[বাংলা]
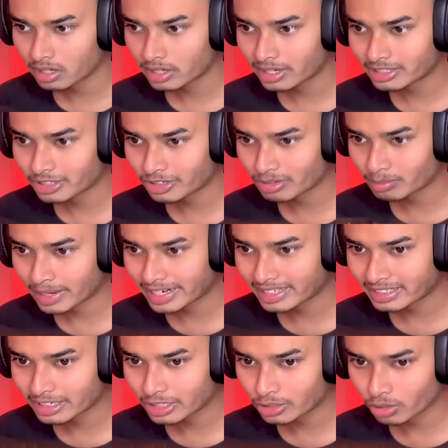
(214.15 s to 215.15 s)
কি যেন বাইরে
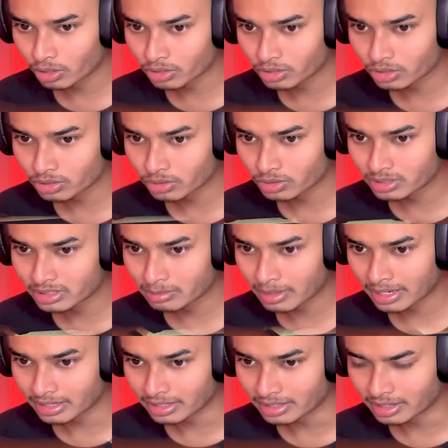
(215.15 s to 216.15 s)
থেকে ঠকঠক করছে
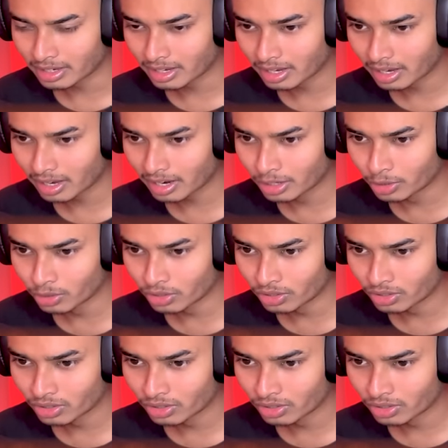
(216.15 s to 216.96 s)
ভাই হ্যালো